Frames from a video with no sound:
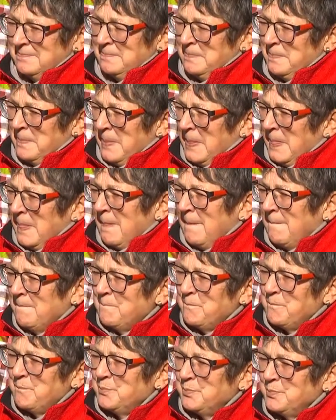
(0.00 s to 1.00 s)
Können Sie sich
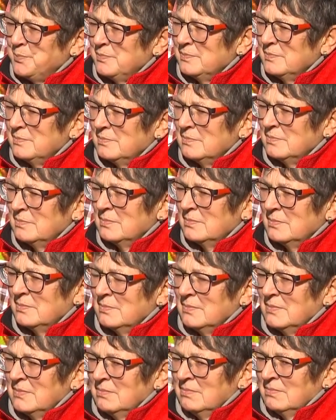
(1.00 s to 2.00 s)
vorstellen, irgendwann mal
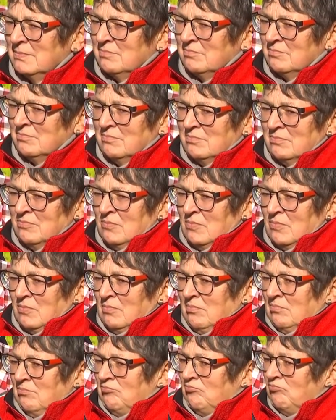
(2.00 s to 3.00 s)
aufzuhören?
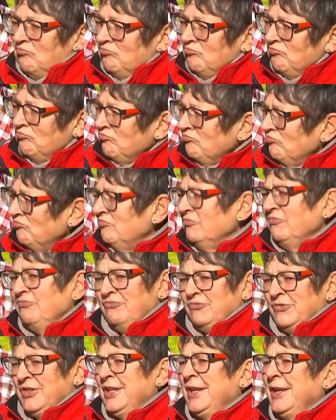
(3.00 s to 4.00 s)
Mmh,
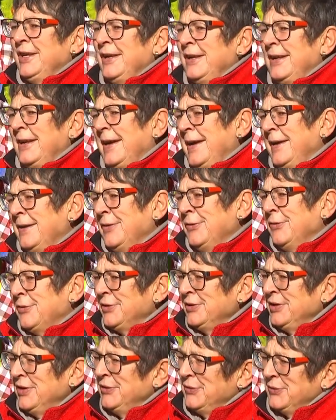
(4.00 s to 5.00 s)
nee, leider
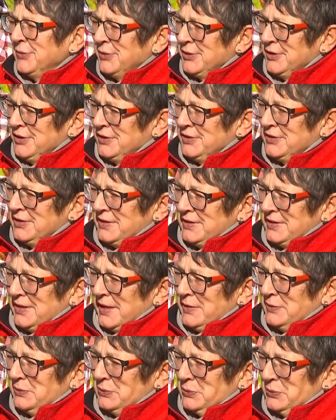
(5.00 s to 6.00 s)
noch nicht so richtig.
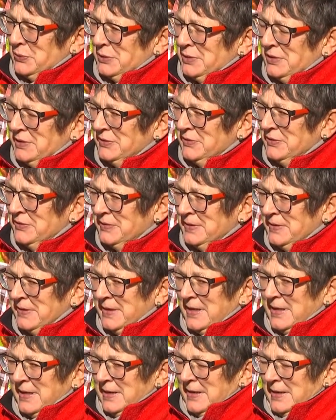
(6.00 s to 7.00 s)
Also
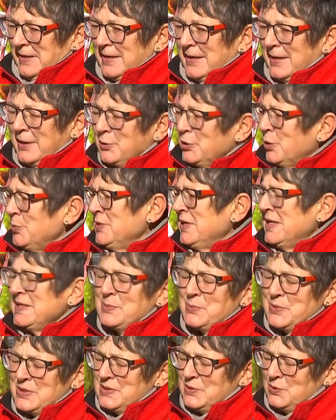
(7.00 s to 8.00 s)
leider kommen sie
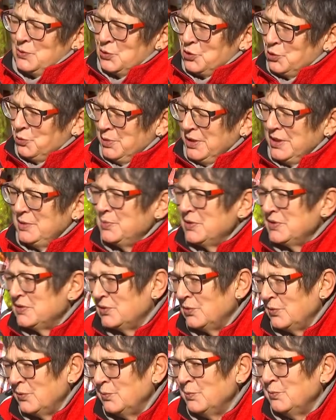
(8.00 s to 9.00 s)
jetzt ein bisschen zu spät.
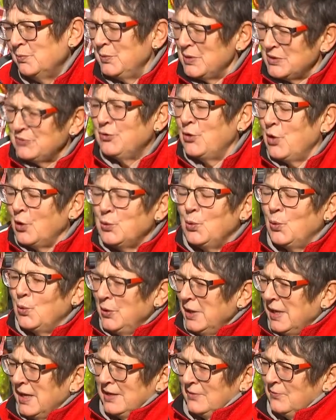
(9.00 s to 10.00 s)
Bis, zum, bis vor
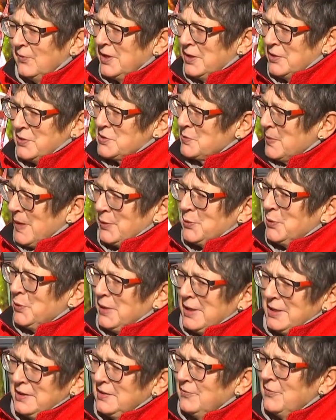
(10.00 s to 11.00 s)
Corona hatten wir hier noch zwei
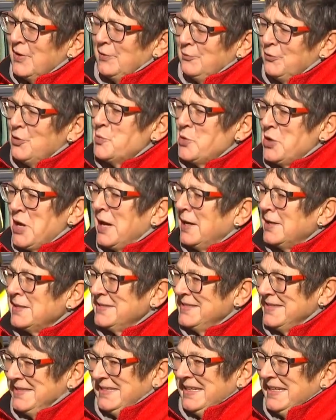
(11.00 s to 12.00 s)
Kollegen, die waren
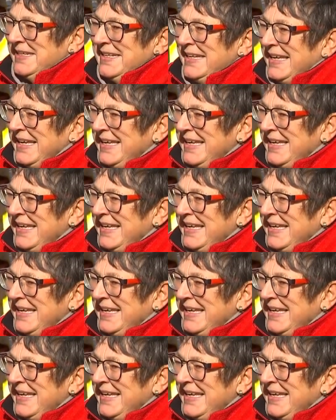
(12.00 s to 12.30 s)
85.